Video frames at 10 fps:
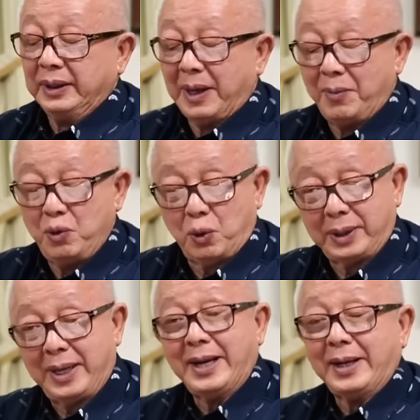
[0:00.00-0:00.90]
ตำรวจ
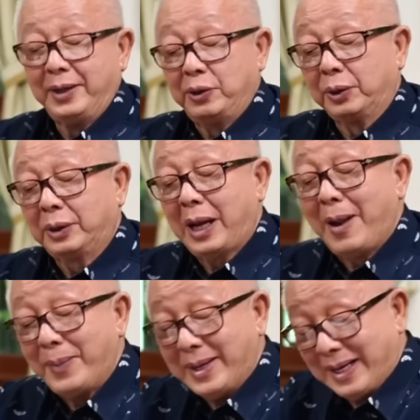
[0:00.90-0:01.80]
ได้ในที่สุดถ้า
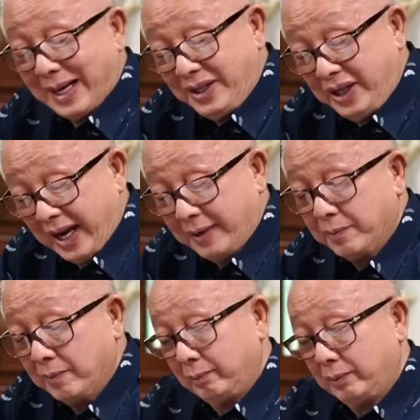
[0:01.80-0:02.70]
เป็นอย่างนั้นจริง
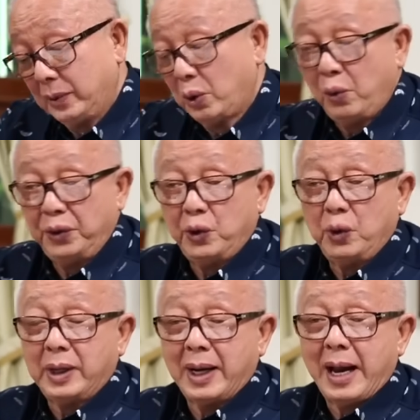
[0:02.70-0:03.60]
คุณวิษณุ
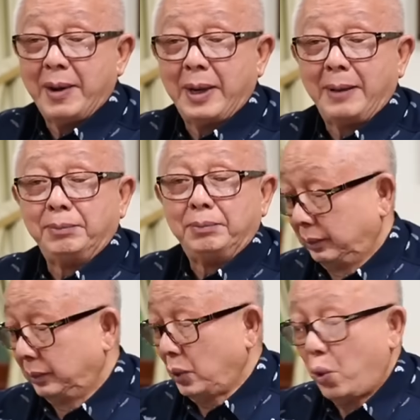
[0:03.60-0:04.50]
เครืองามครับ
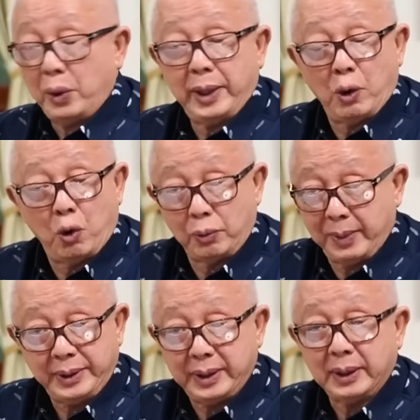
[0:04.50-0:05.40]
คุณนี่โคตร
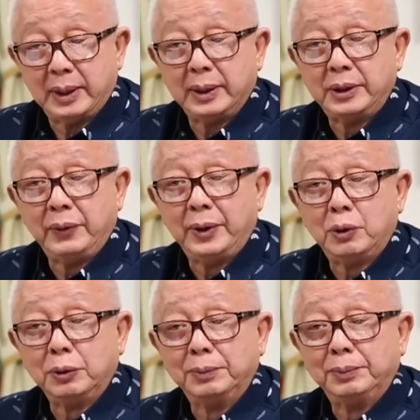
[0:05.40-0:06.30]
ไม่จืดเลยชีวิต
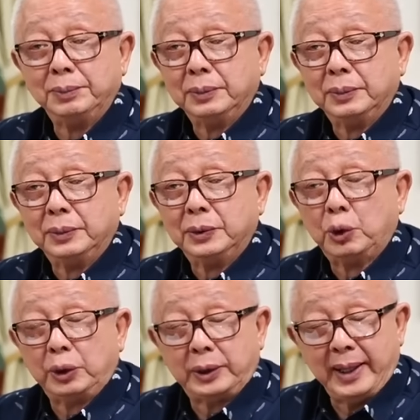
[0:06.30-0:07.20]
คุณ
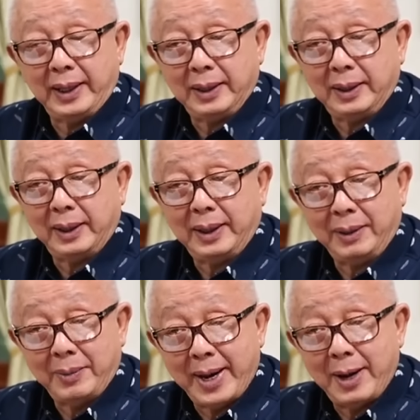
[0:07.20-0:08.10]
สุดติ่งกระดิ่ง
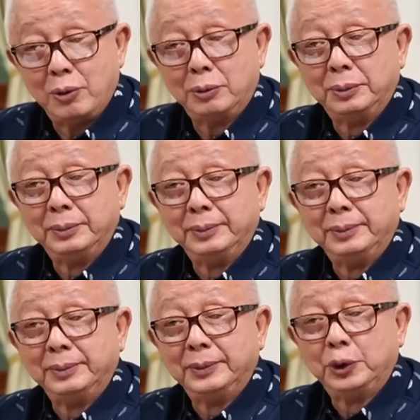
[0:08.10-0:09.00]
แมว
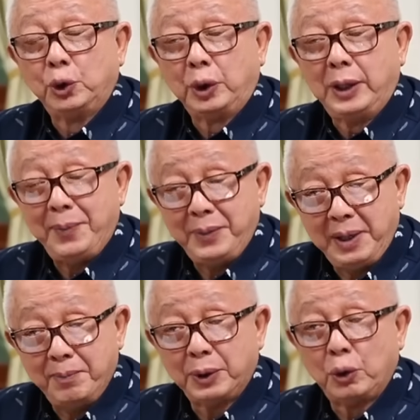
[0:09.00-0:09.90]
สุดลิ่ม
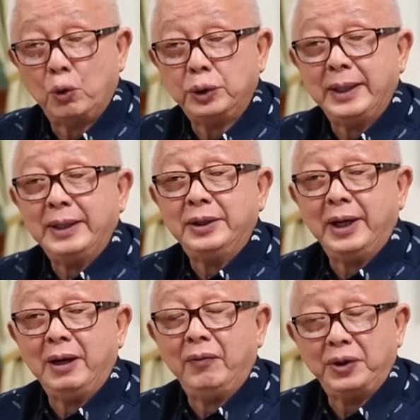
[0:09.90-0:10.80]
ทิ่มประตูจ
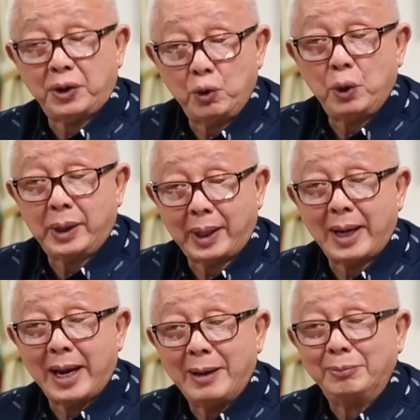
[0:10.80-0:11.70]
ริงๆวิษณุเครือ
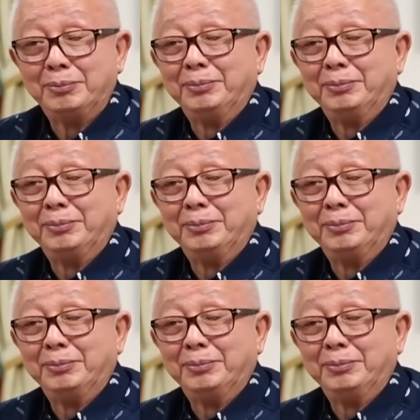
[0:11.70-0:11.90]
งาม